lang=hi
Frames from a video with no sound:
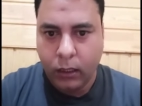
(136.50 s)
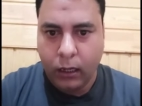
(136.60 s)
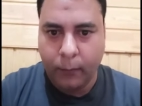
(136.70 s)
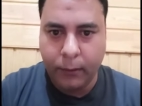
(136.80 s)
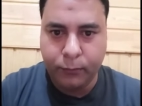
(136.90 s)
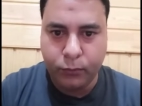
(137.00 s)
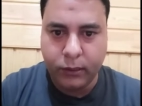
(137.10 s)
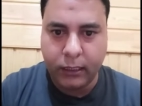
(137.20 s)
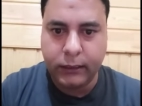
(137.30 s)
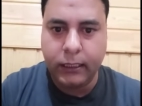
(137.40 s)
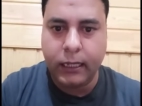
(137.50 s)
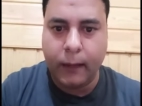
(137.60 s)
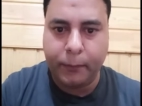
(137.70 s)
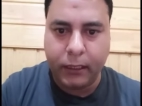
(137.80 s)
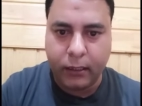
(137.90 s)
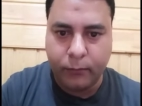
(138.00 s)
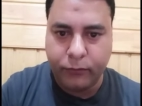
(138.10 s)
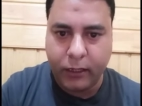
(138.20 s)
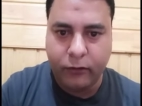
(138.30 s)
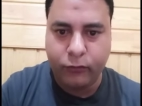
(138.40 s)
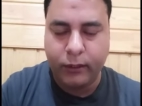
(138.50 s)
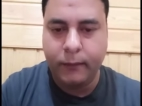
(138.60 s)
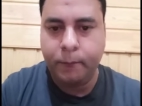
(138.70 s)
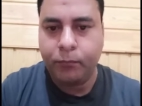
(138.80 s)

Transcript: हमें फ़ोन आते हैं कि आपके कर्मचारी जो है